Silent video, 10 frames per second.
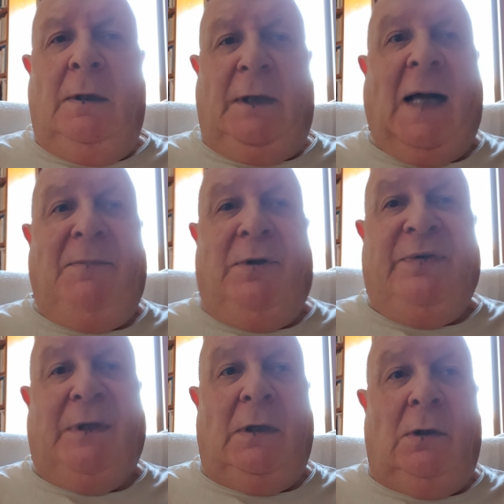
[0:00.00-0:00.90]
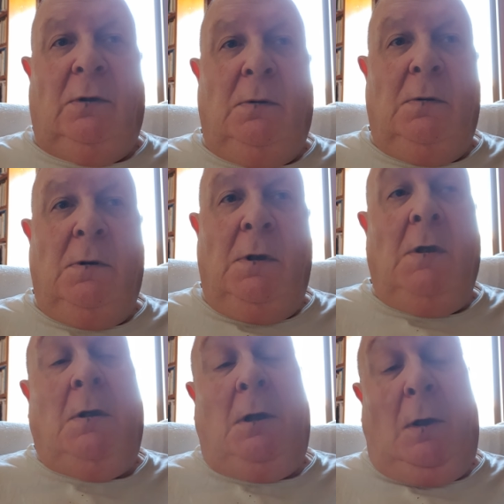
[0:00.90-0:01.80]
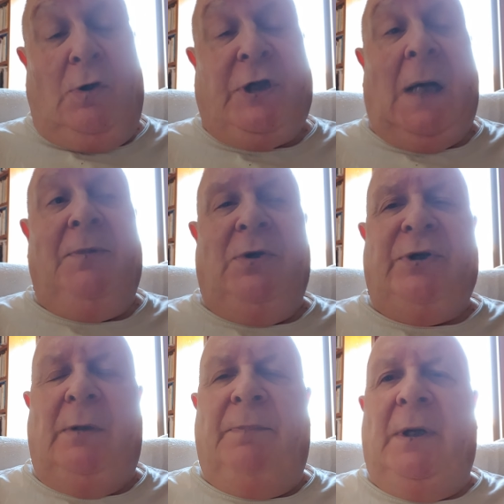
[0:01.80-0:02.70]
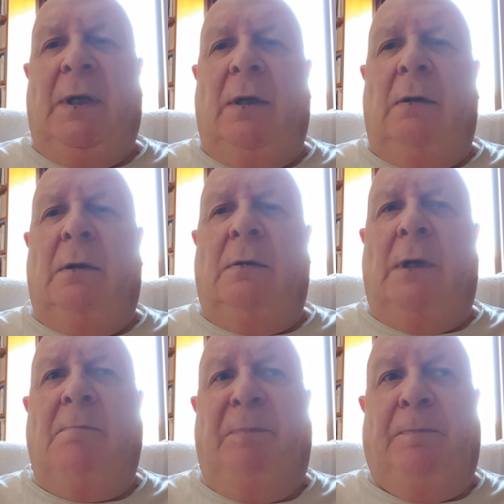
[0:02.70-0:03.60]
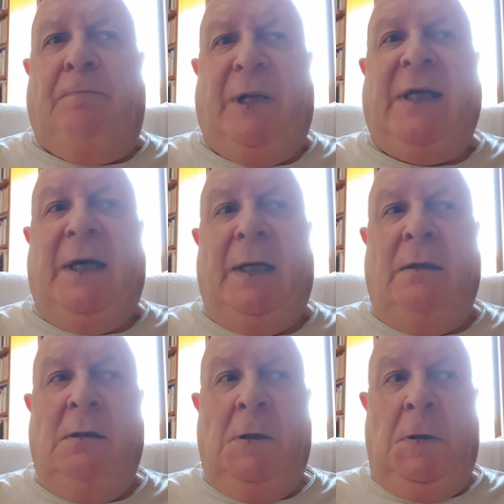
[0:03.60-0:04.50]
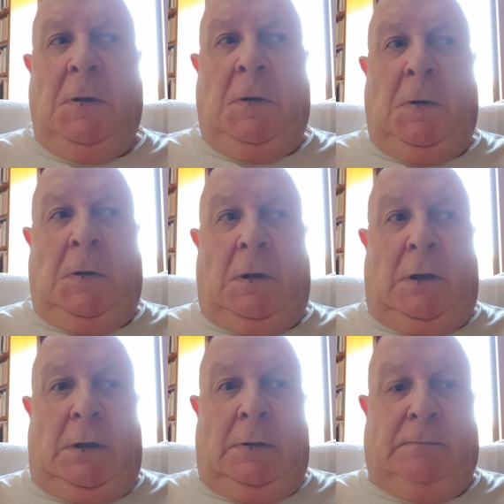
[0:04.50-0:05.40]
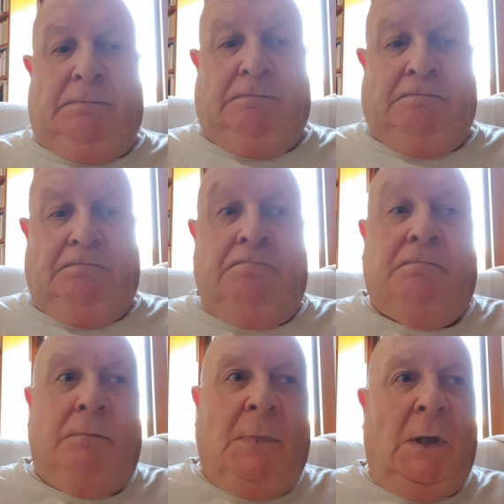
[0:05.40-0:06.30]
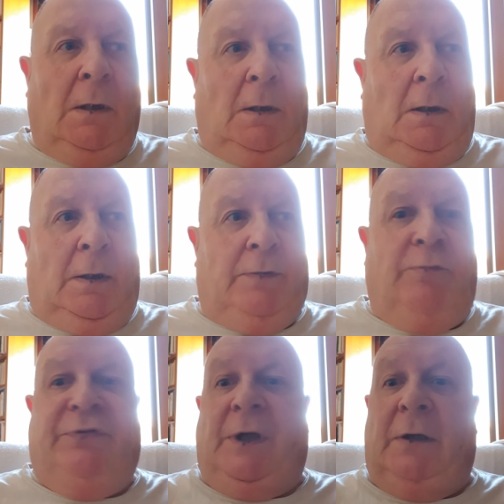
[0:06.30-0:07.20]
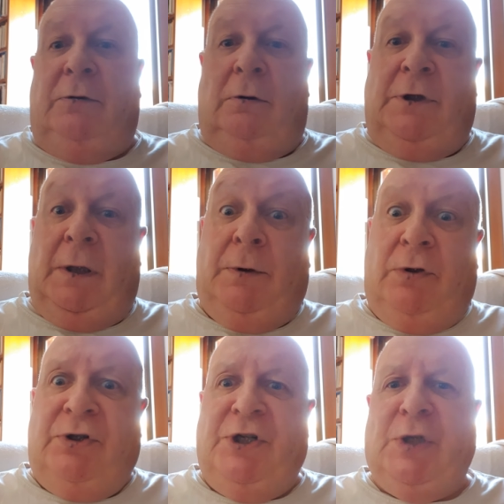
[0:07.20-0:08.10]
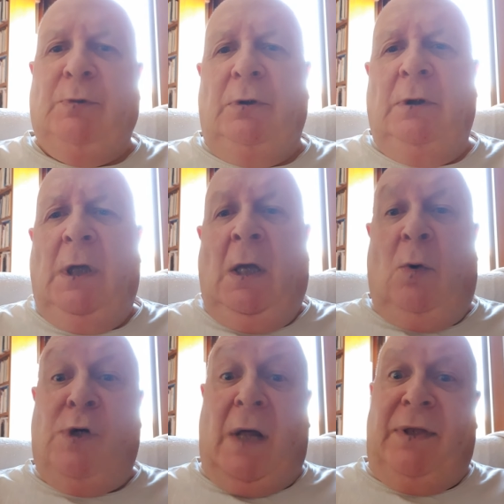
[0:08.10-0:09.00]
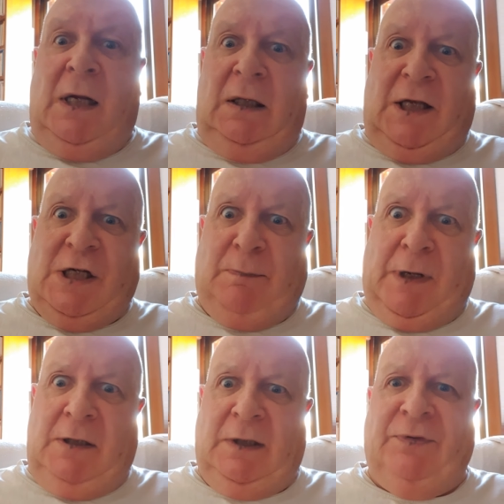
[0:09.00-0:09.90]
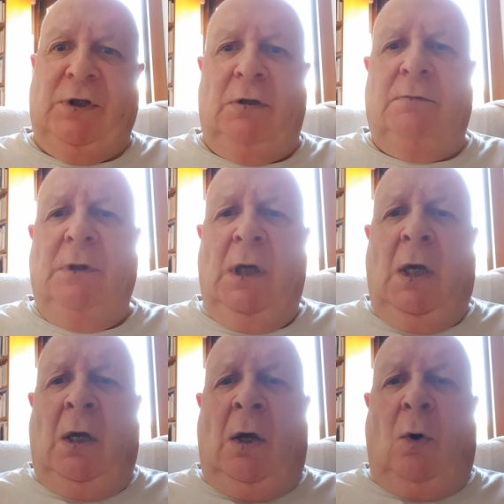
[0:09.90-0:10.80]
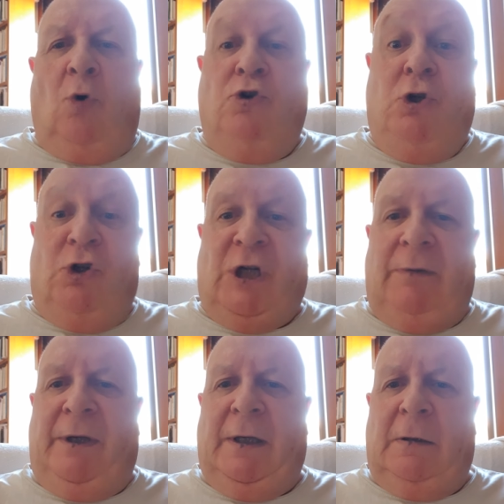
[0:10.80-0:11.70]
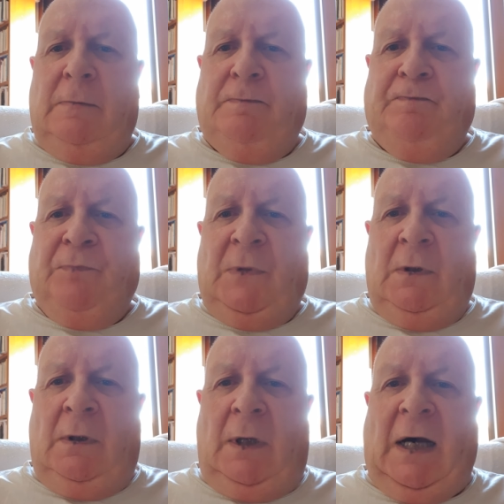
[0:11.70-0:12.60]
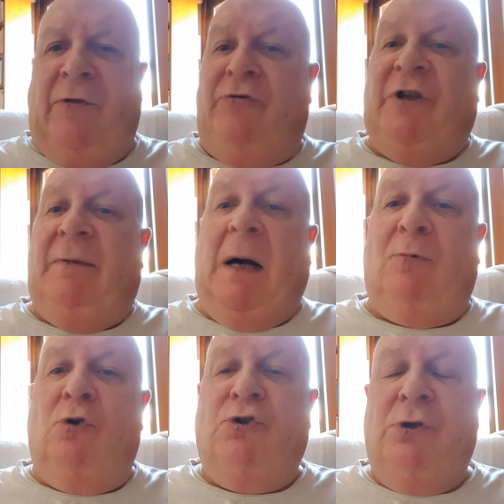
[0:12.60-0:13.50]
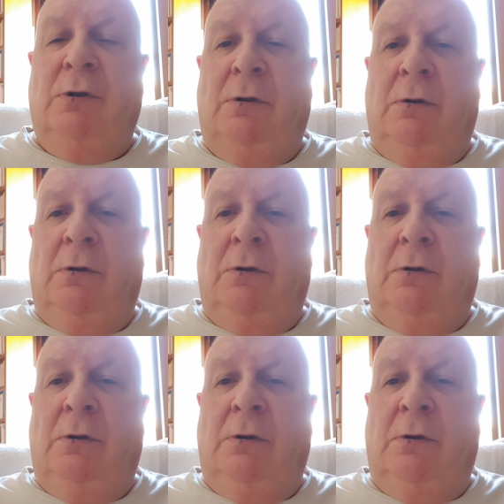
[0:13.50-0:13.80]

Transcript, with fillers: Cambio de ciclo. Y los cambios siempre implican... Em, un cierto nerviosismo, una cierta expectación, un no saber a dónde vamos,